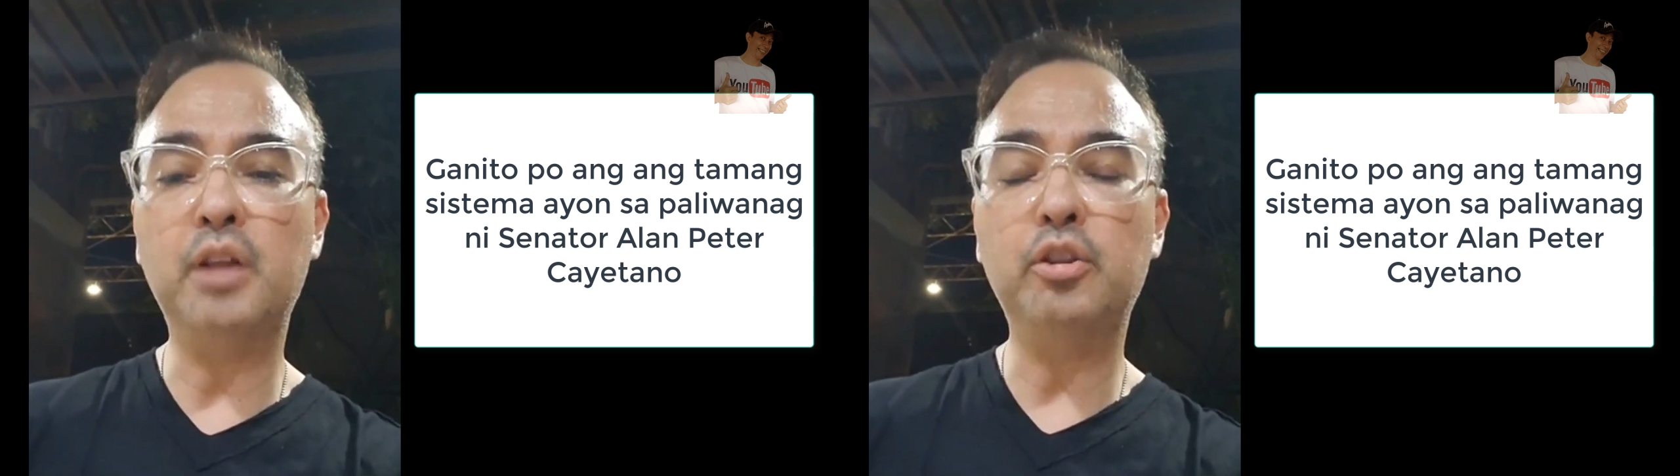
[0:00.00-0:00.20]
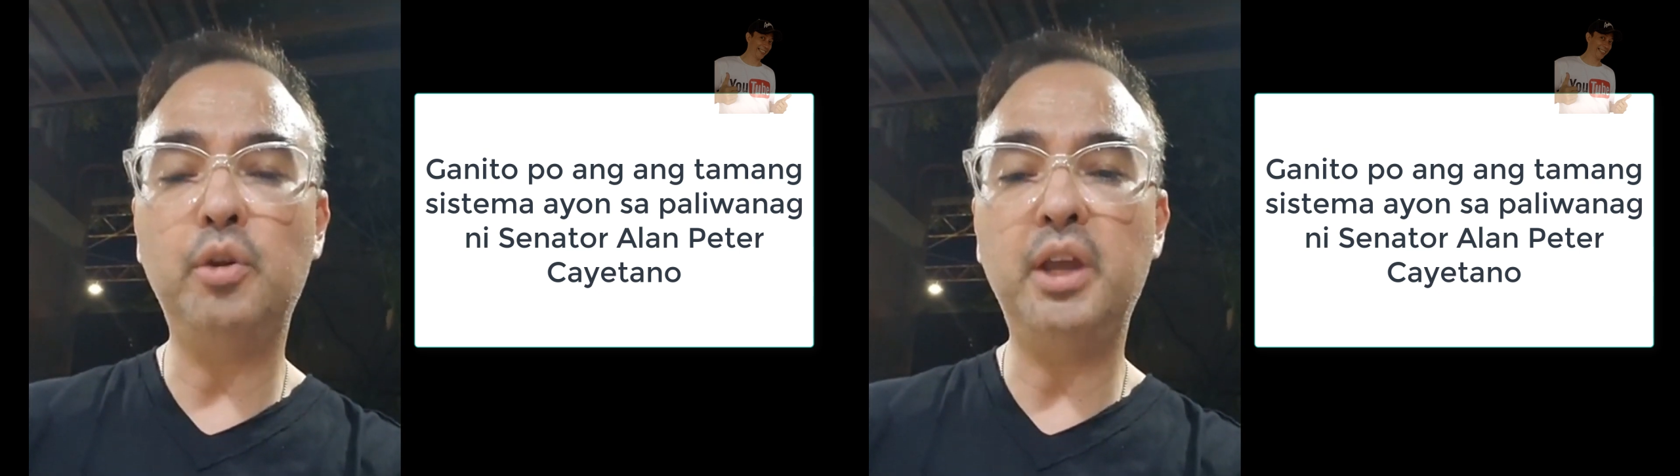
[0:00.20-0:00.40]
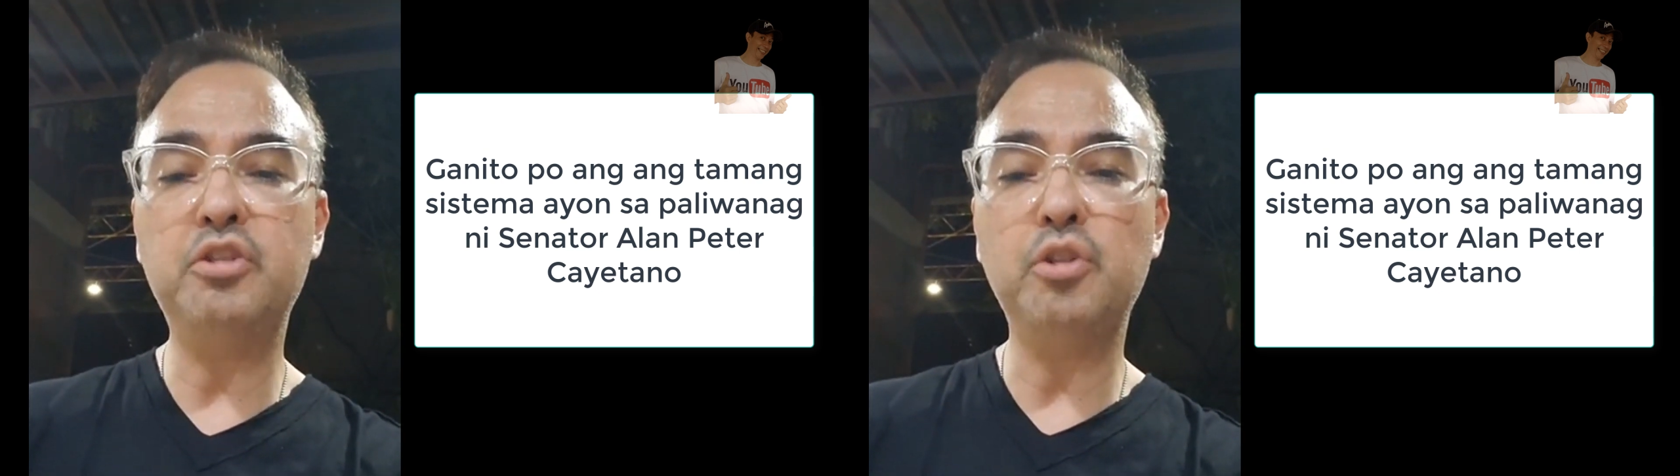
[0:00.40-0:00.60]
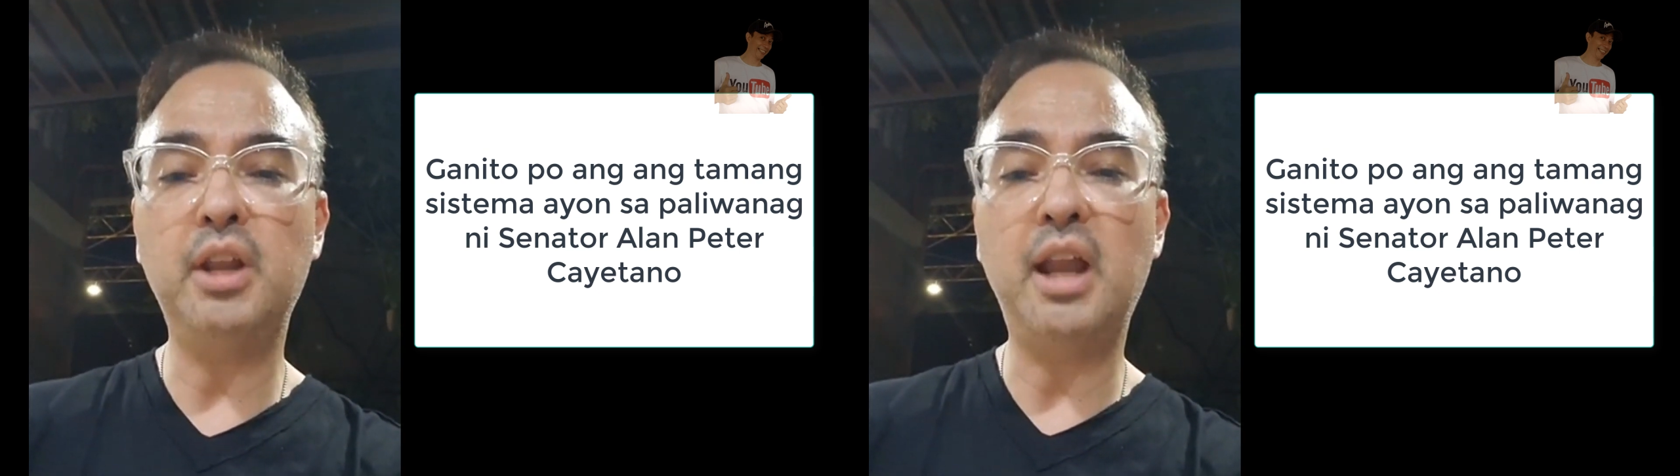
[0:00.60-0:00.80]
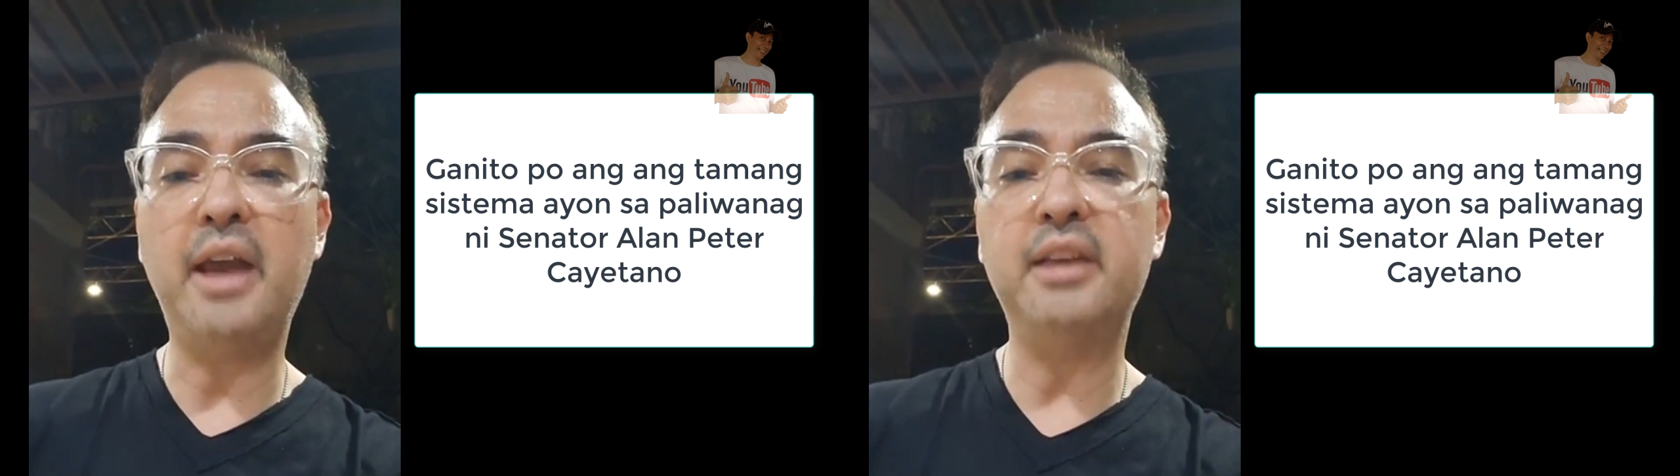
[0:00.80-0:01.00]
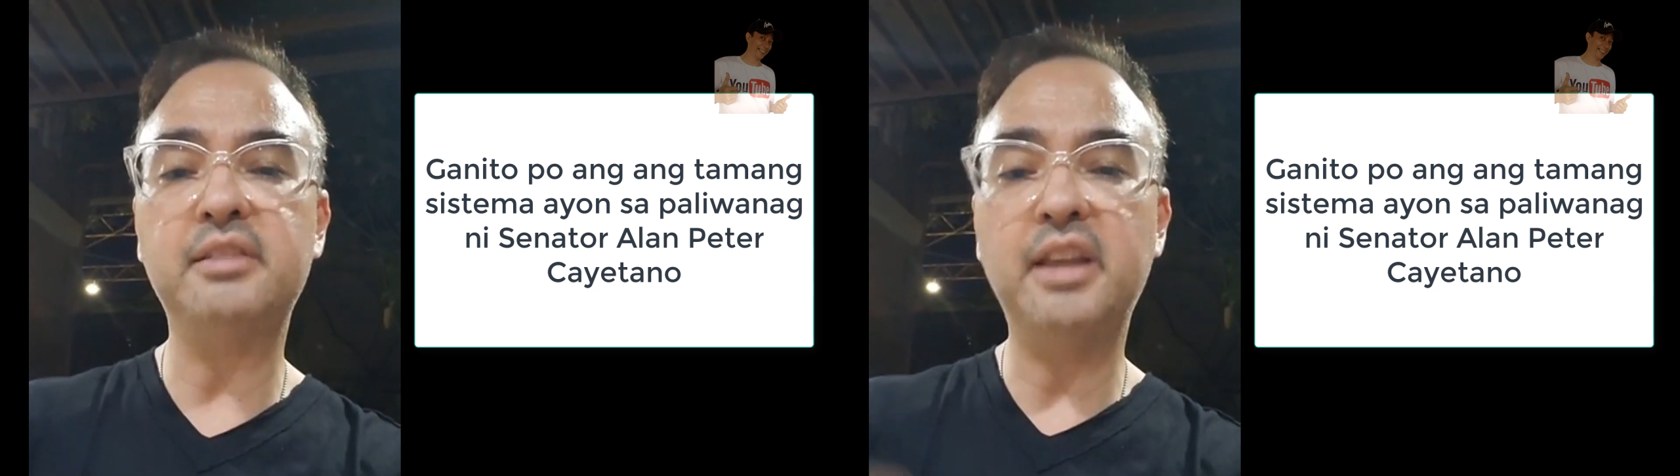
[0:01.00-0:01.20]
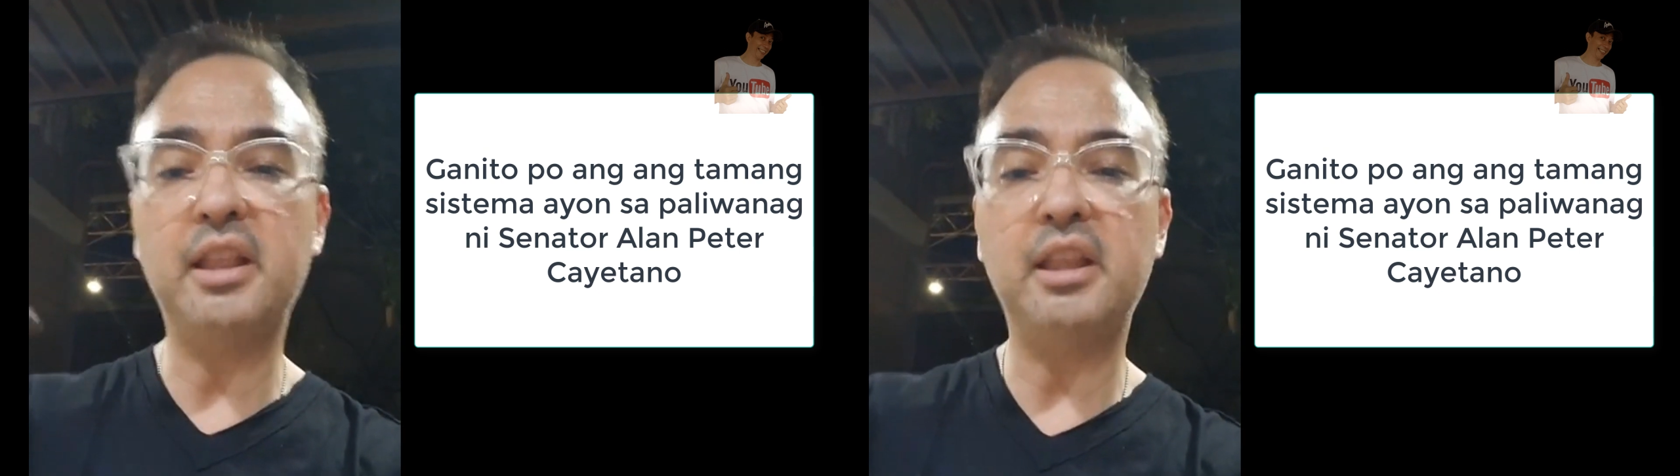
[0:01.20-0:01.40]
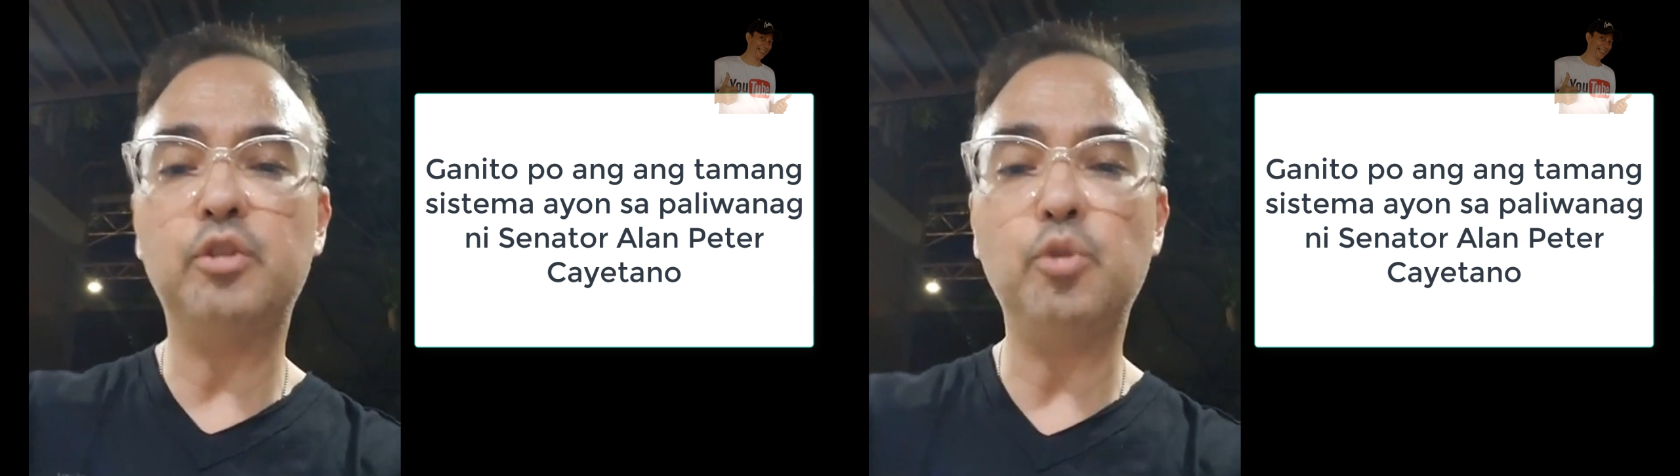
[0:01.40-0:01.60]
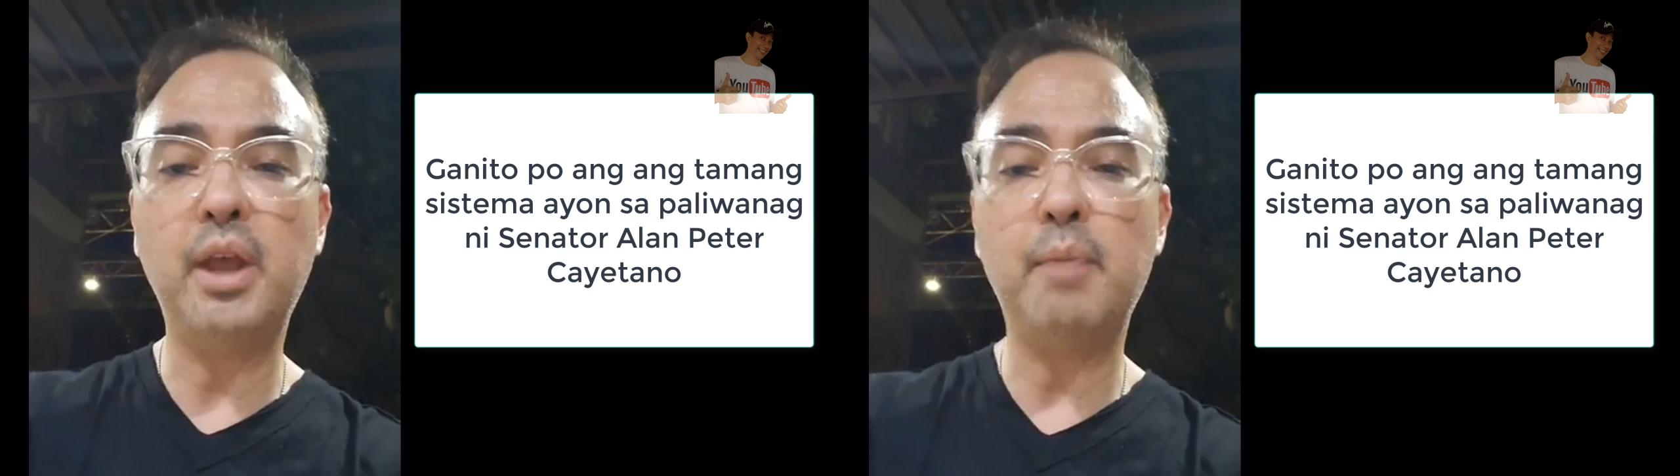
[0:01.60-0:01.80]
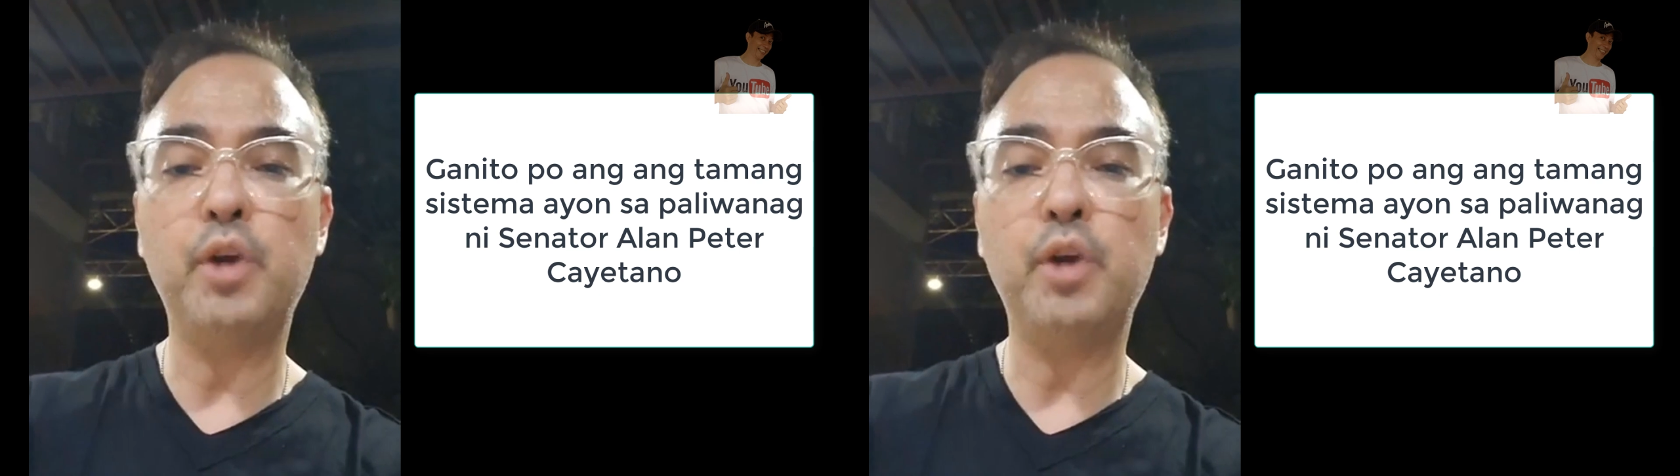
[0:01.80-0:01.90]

ang donation nila is getting to them,